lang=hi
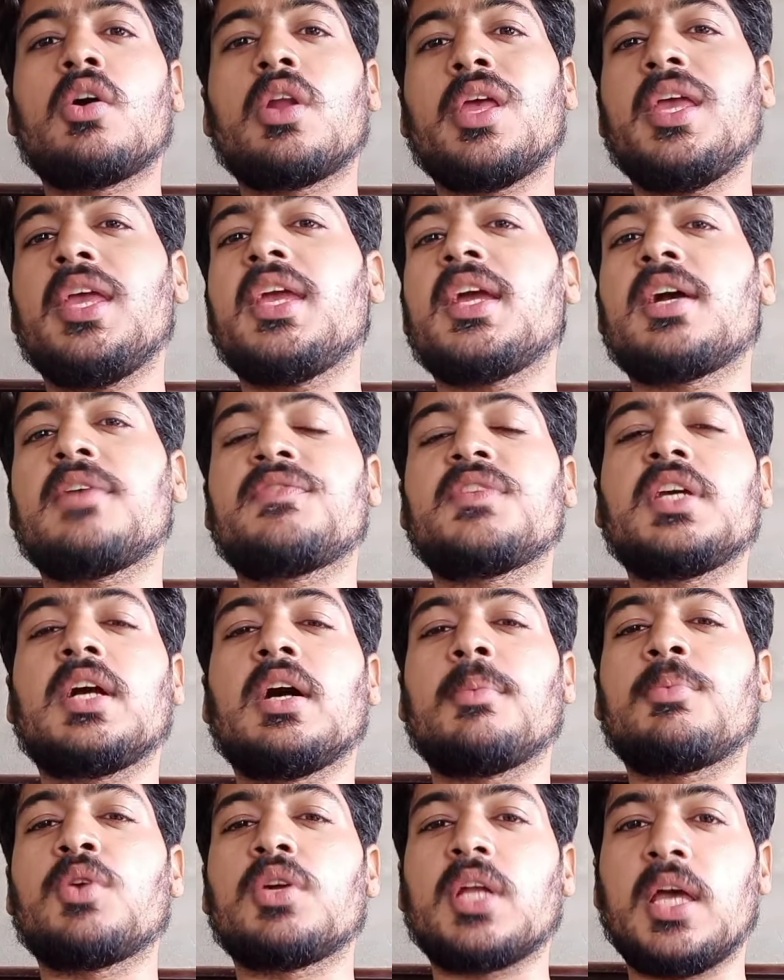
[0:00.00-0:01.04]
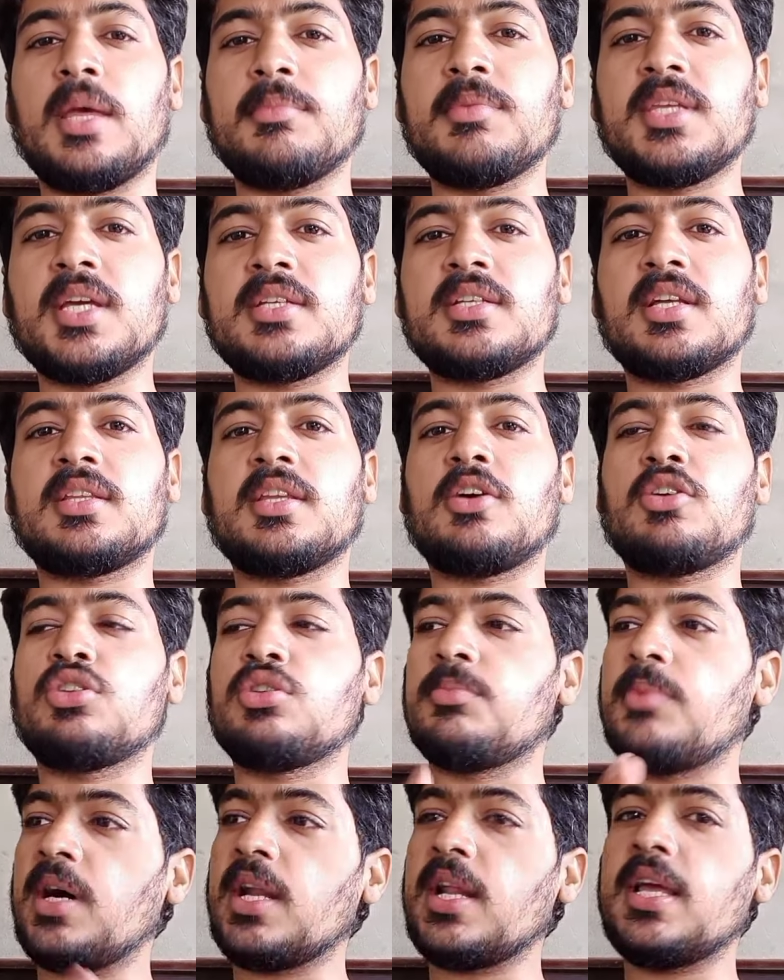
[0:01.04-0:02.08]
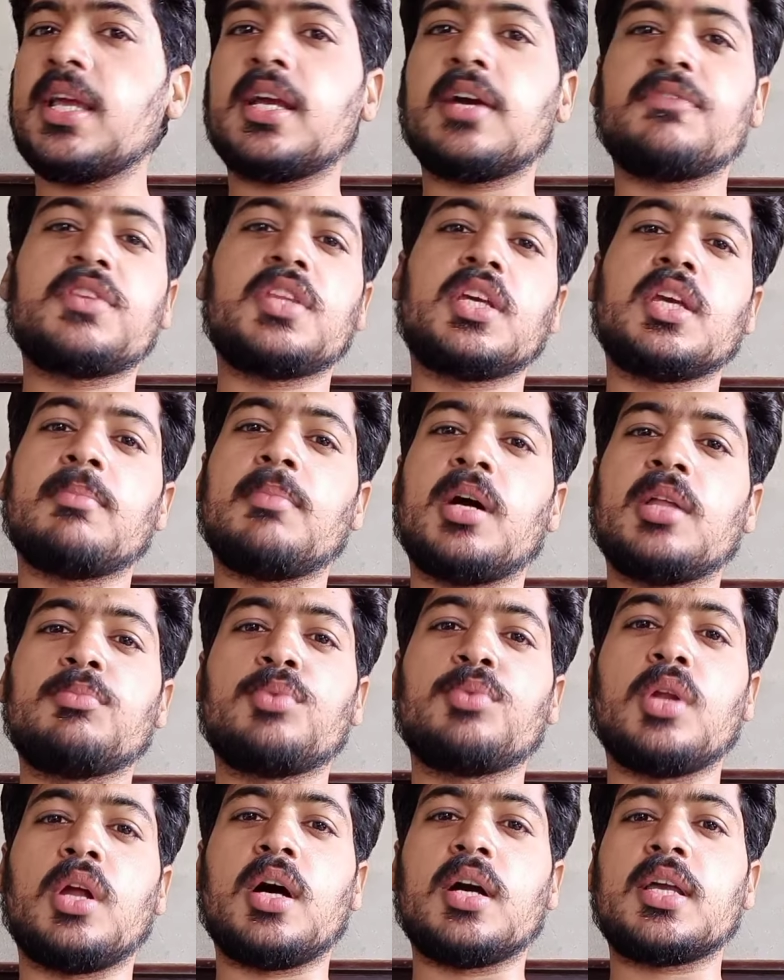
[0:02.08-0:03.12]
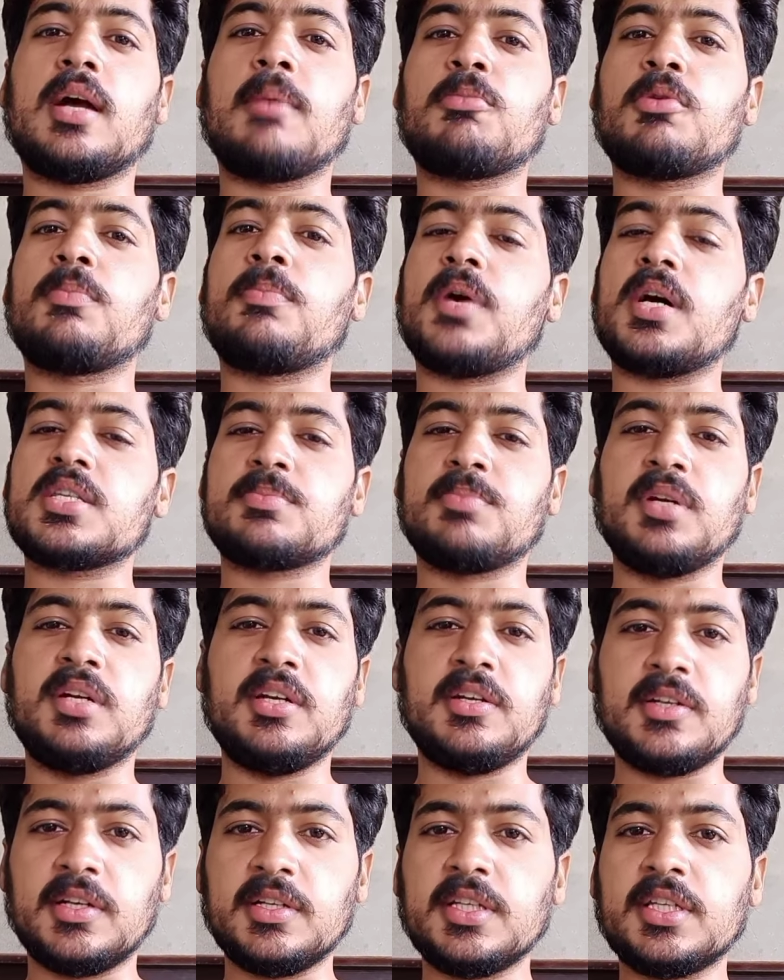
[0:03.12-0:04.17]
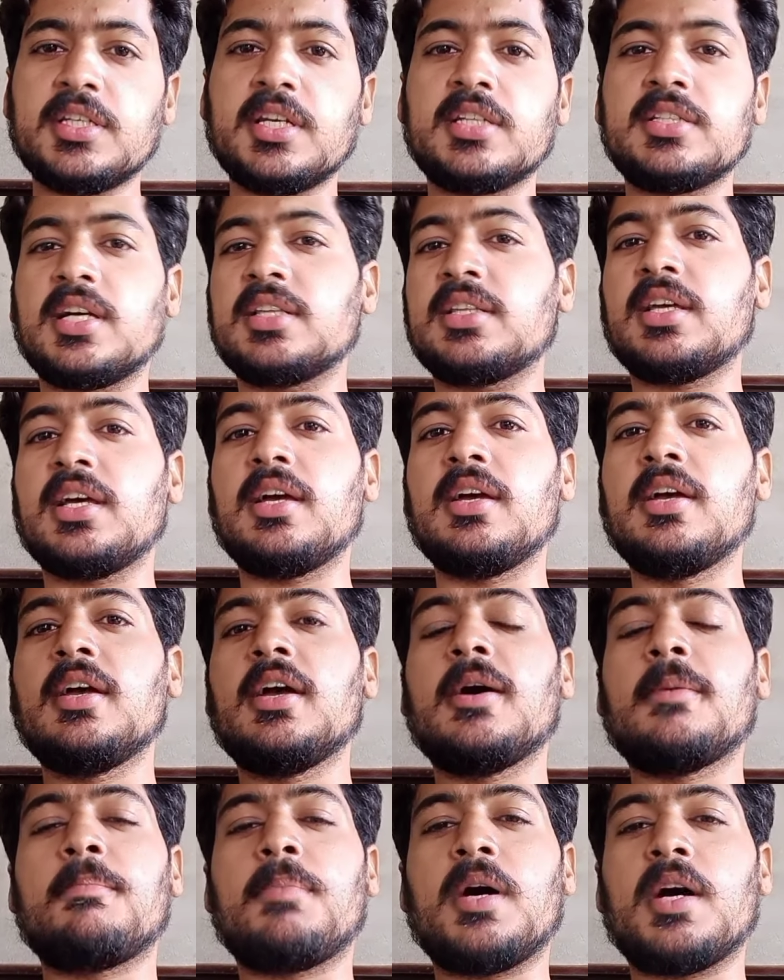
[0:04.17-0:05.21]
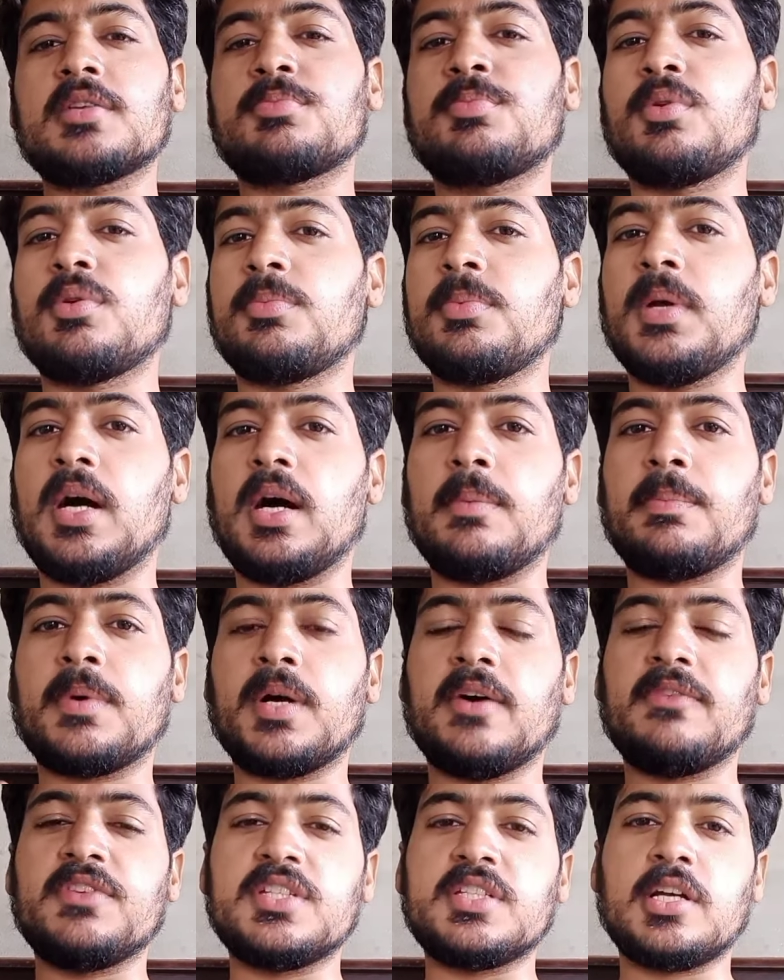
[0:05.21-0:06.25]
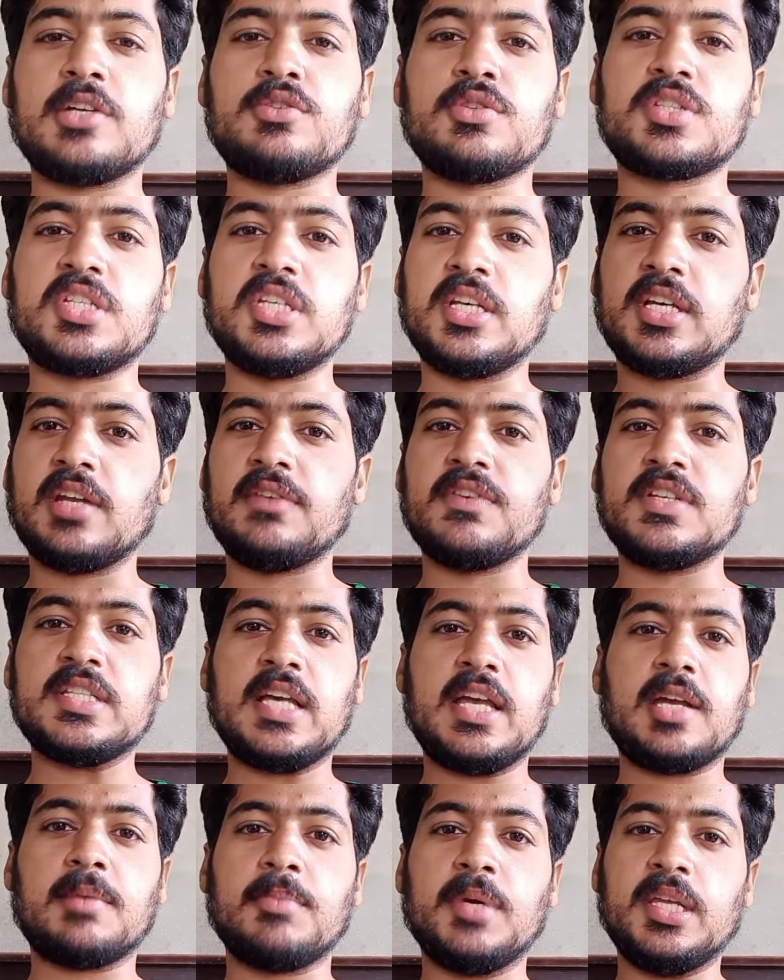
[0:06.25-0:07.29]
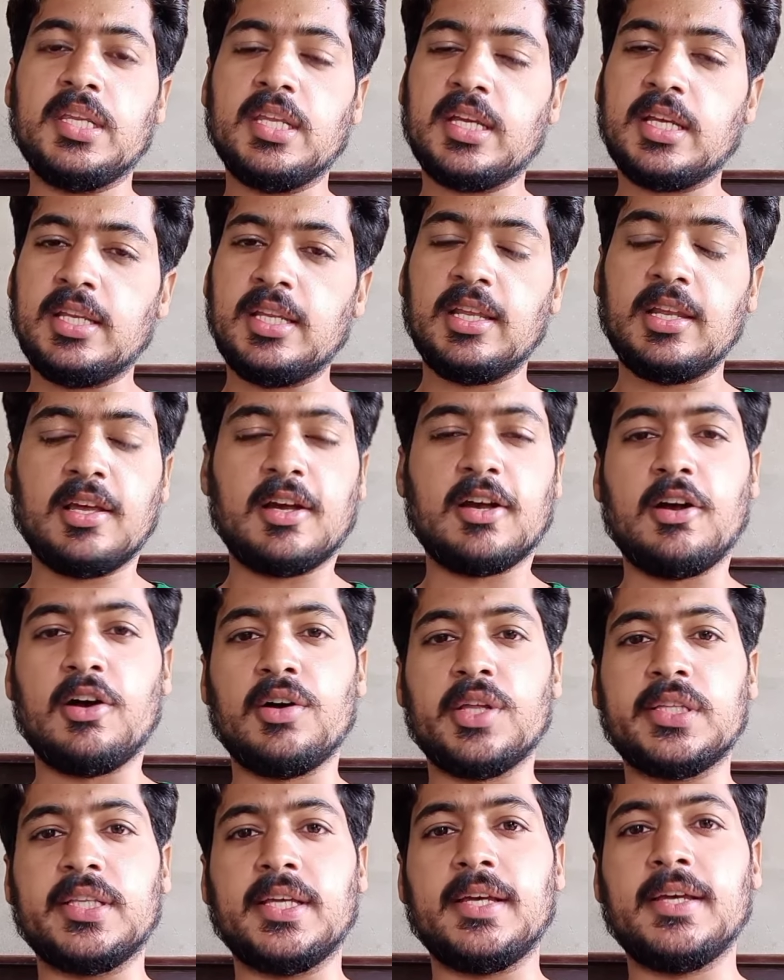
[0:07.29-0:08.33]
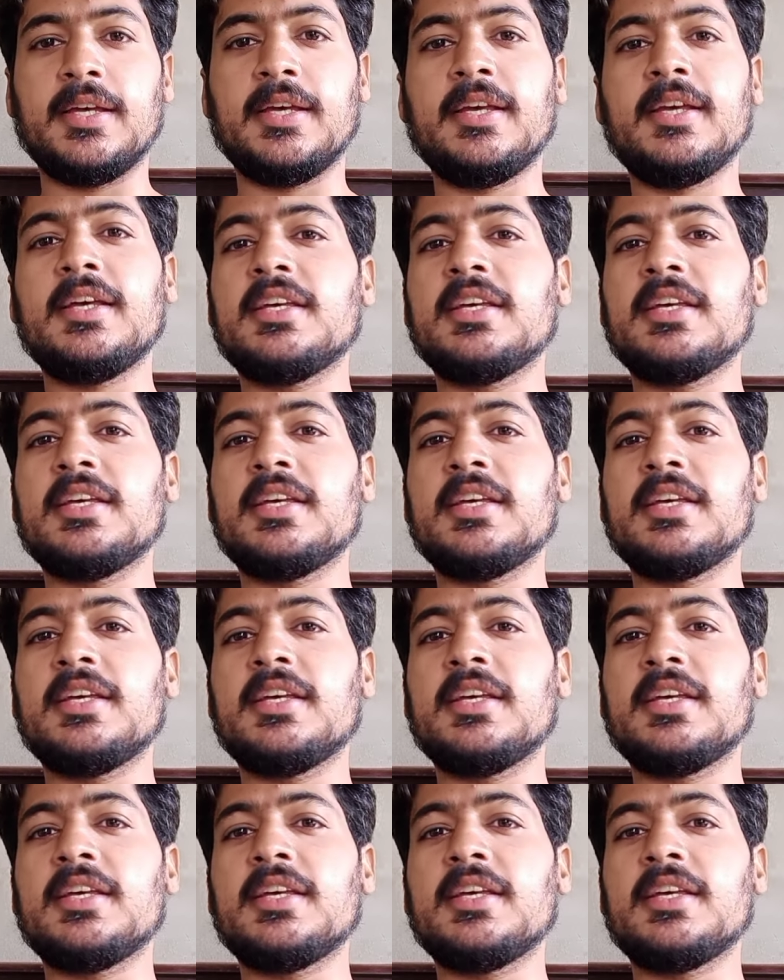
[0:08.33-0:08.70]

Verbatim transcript: और एक हफ़्ते का आपको टाइम दिया जाता है और दोबारा एक हफ़्ते के बाद बुला के आपको पासपोर्ट रिटर्न किया जाता है पासपोर्ट पर आपका वीज़ा जो स्टिकर वीज़ा एक महीने के लिए लगा होता है